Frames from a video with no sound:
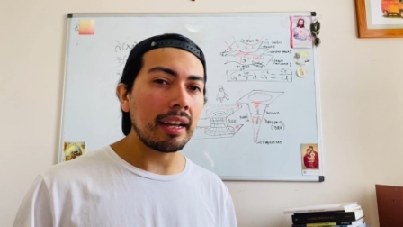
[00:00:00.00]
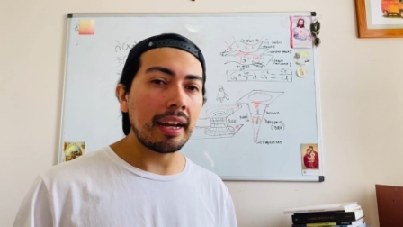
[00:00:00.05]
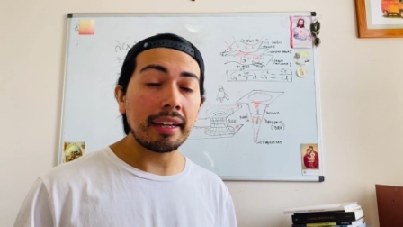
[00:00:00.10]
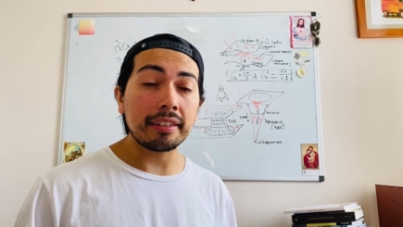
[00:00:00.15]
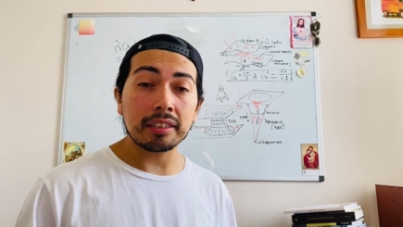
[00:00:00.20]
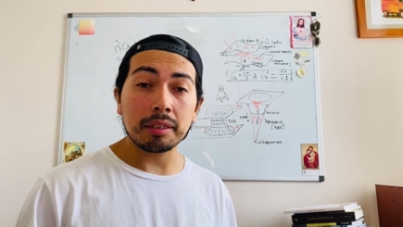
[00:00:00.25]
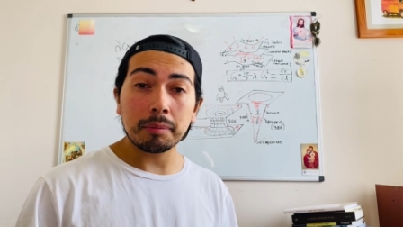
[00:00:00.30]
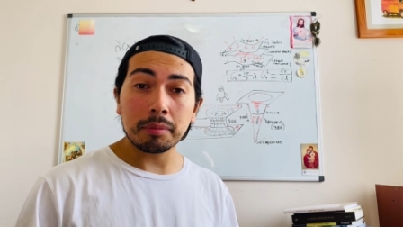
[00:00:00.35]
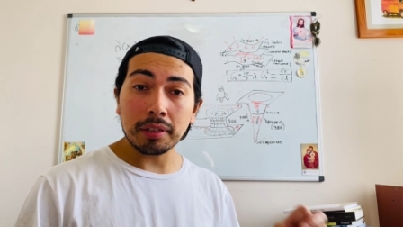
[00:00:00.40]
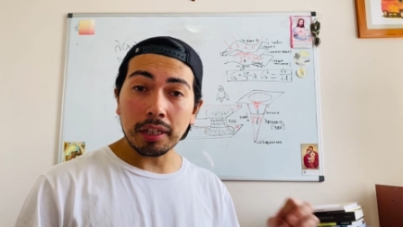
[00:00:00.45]

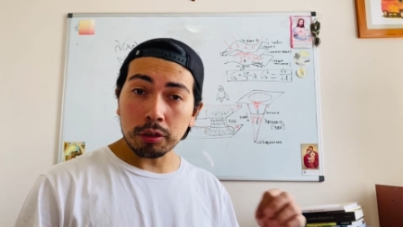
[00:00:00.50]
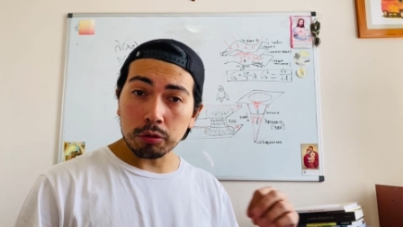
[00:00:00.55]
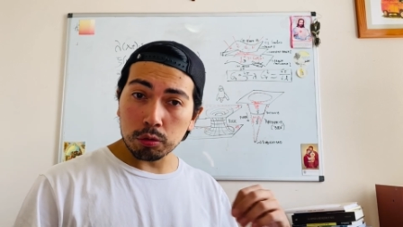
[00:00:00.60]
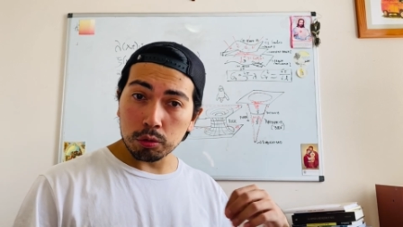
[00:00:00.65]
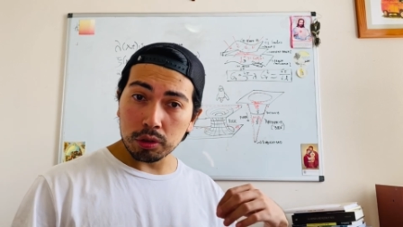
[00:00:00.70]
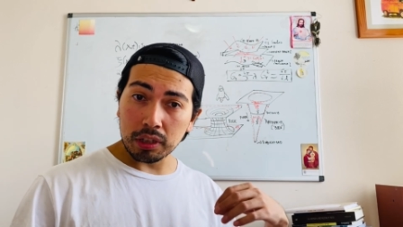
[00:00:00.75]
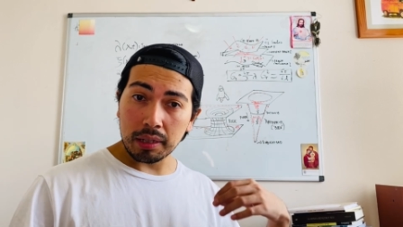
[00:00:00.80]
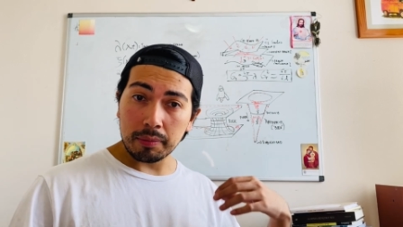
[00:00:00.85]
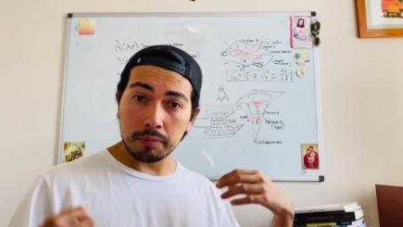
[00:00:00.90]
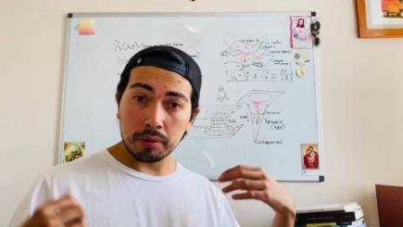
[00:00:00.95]
aceptar su
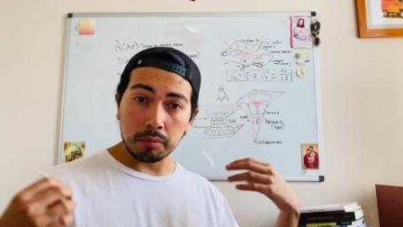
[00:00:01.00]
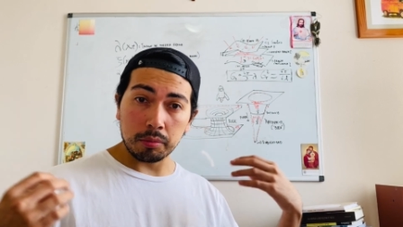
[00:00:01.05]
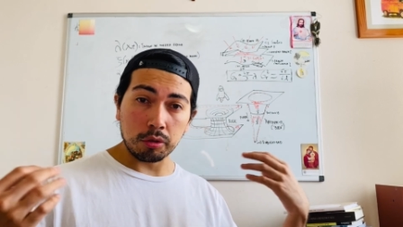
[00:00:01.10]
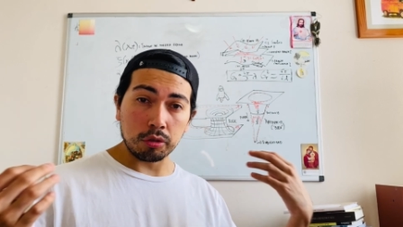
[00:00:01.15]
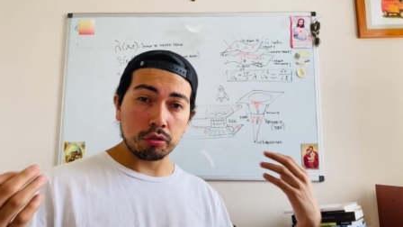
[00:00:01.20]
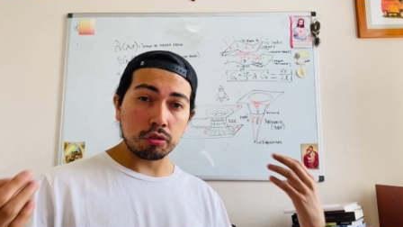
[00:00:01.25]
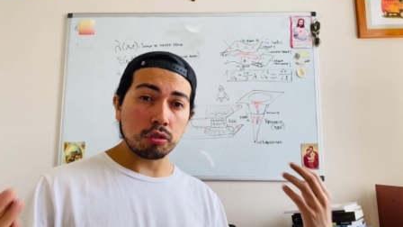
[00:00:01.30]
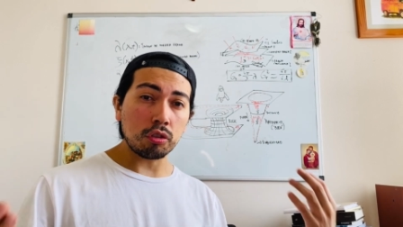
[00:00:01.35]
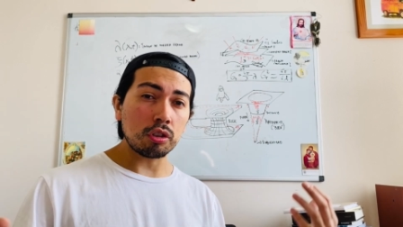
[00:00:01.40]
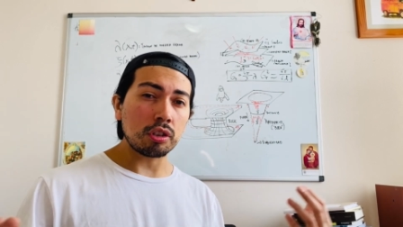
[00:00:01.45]

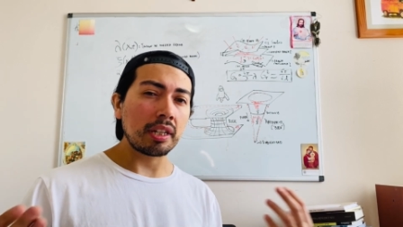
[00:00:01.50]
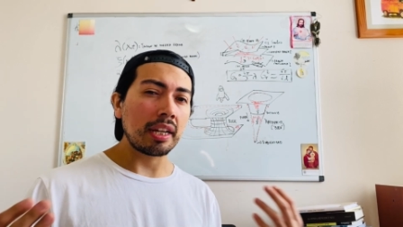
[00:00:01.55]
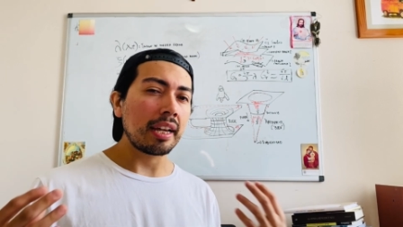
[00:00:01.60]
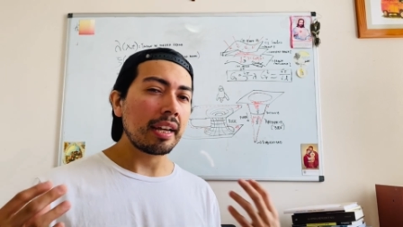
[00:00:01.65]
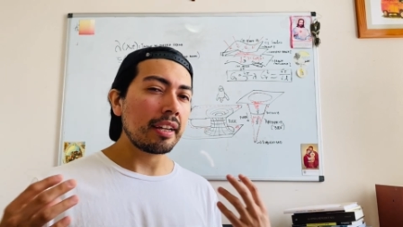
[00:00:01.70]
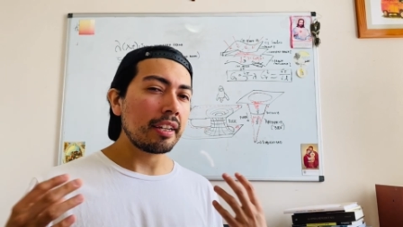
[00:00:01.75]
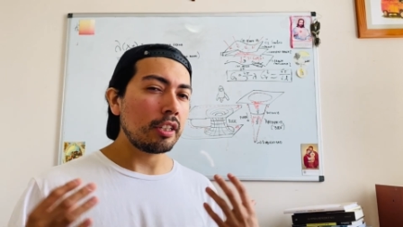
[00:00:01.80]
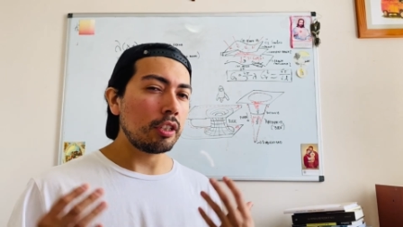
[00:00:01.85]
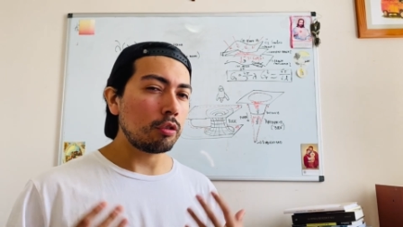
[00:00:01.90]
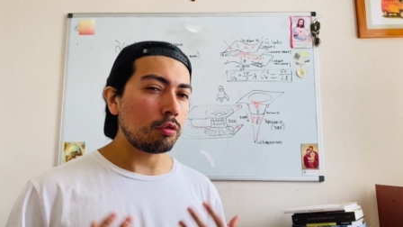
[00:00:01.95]
desproporción
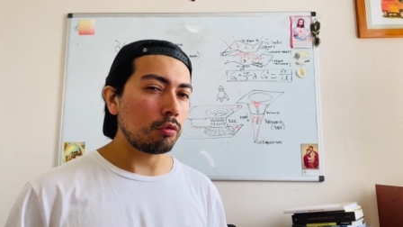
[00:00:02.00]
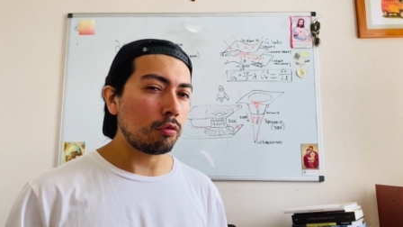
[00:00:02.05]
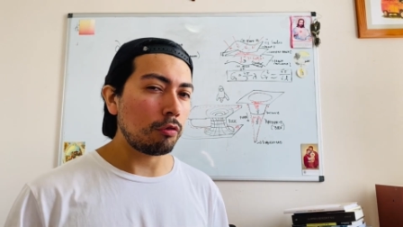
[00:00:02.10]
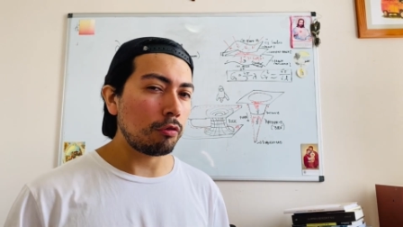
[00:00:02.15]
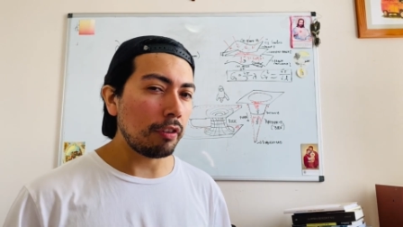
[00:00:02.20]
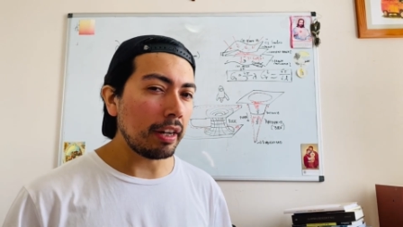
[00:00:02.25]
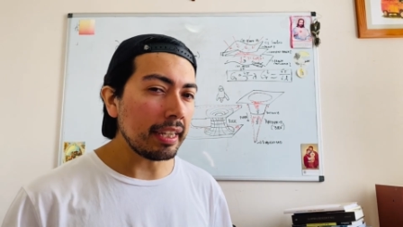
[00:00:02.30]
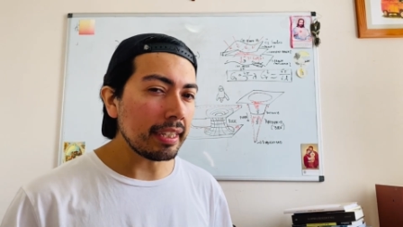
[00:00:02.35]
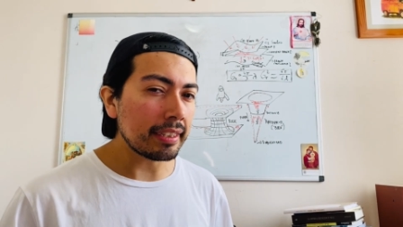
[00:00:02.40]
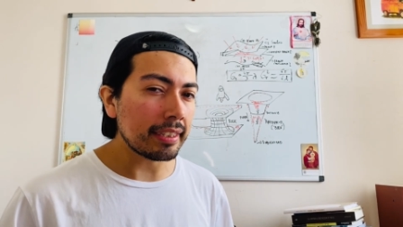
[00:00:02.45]
y su
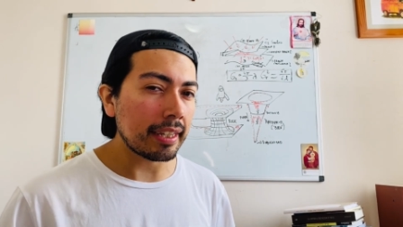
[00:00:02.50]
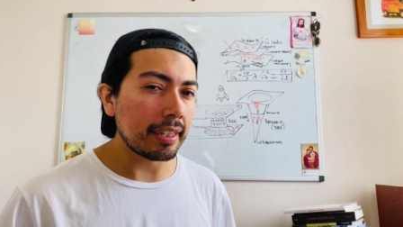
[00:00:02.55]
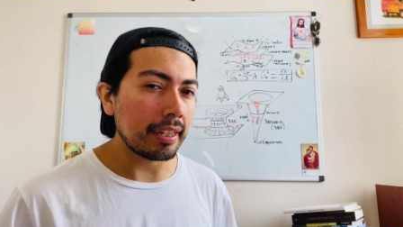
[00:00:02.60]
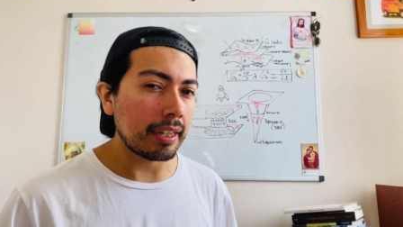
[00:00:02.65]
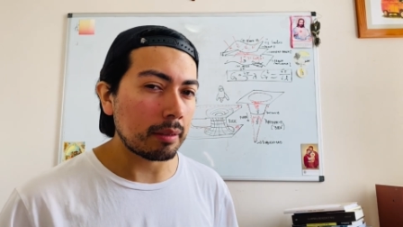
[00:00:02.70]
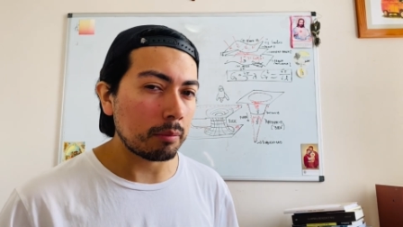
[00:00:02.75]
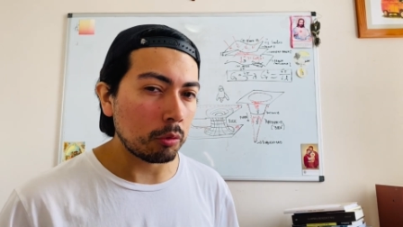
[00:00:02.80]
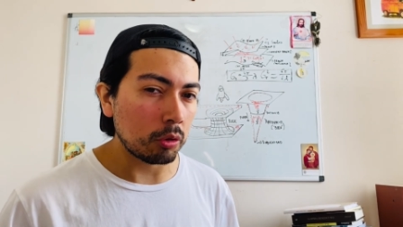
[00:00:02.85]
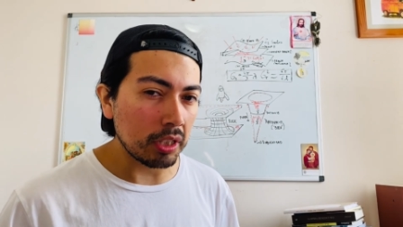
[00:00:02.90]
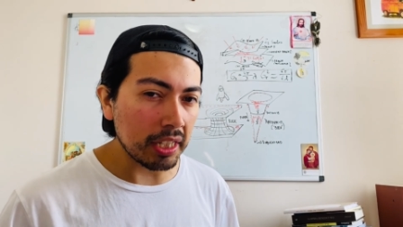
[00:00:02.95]
falta de
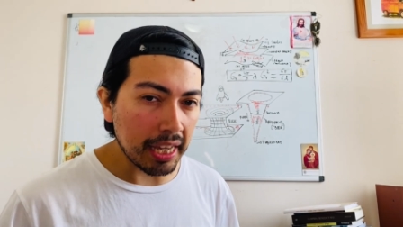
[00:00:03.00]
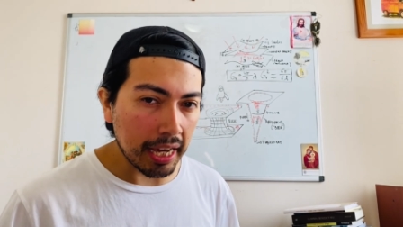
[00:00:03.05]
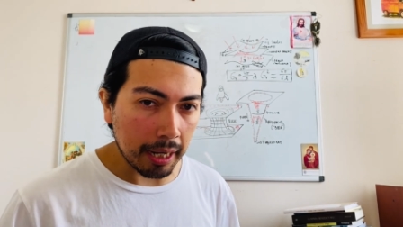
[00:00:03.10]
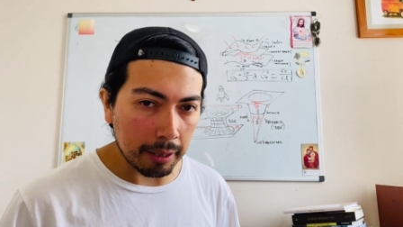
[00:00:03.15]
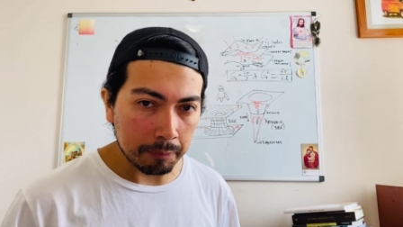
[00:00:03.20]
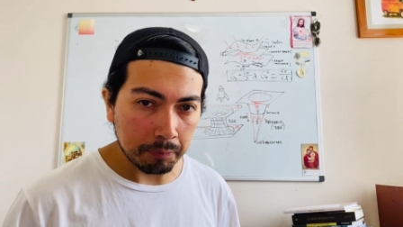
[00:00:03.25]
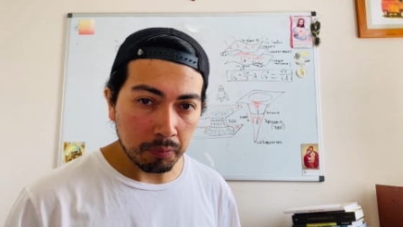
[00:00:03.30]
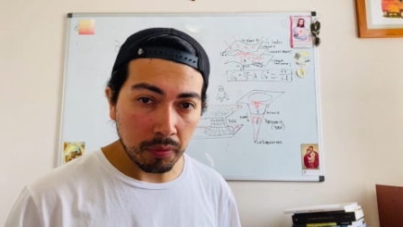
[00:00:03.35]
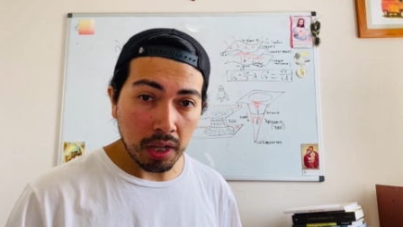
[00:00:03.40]
armonía,